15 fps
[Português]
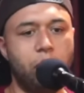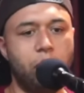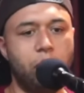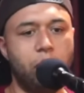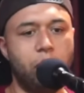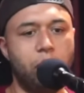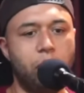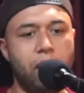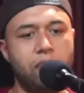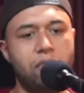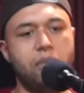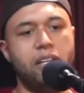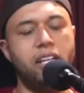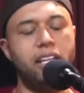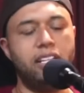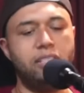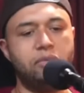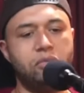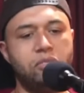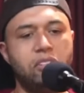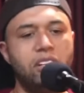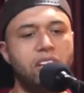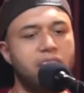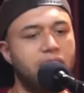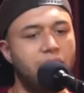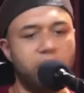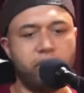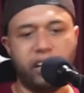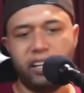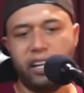Hum. mesmo, que ela não
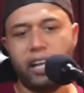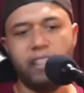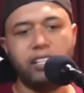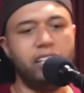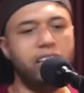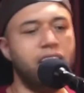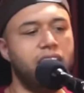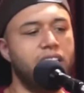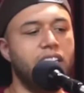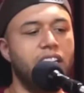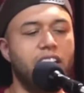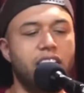tá nem aí.